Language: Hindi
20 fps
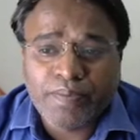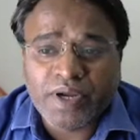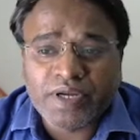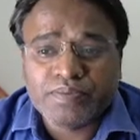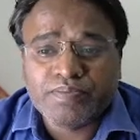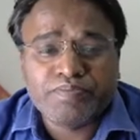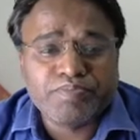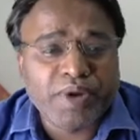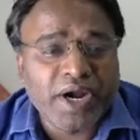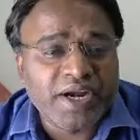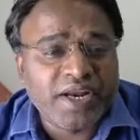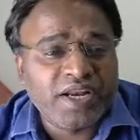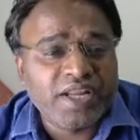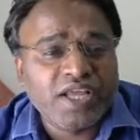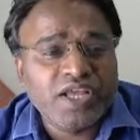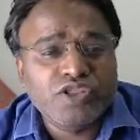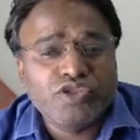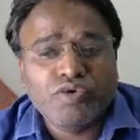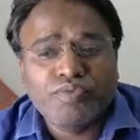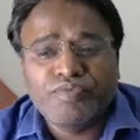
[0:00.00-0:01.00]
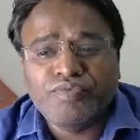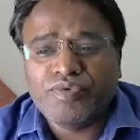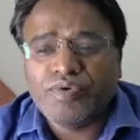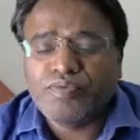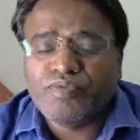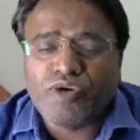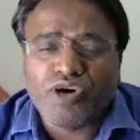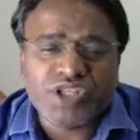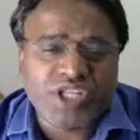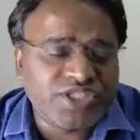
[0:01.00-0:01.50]
पैटर्न की तो
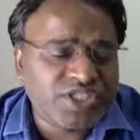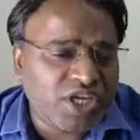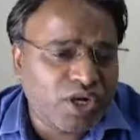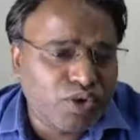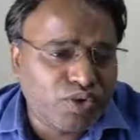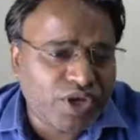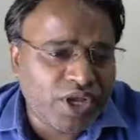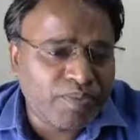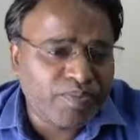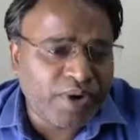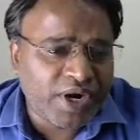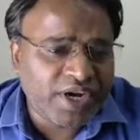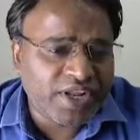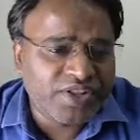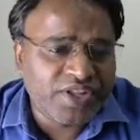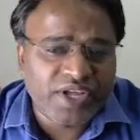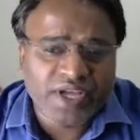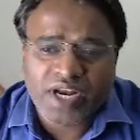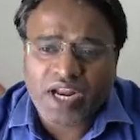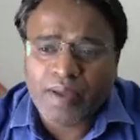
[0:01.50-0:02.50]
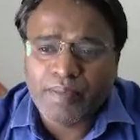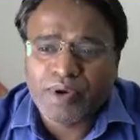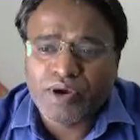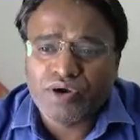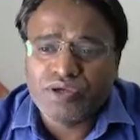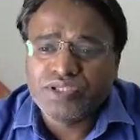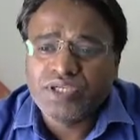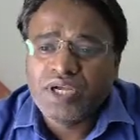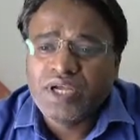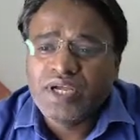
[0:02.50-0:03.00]
बहुत अच्छा लुकिंग पैटर्न दिख रहा है
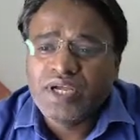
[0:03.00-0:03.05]
बिकॉज